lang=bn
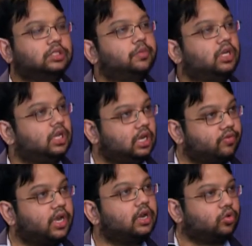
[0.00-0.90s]
আলটিমেটলি
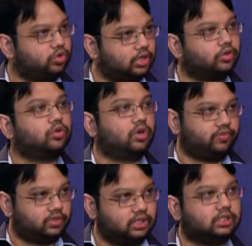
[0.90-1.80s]
লিভারের ক্ষতি
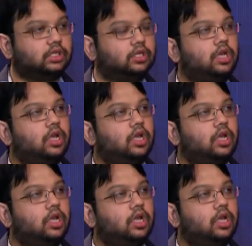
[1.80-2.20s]
করে দিচ্ছে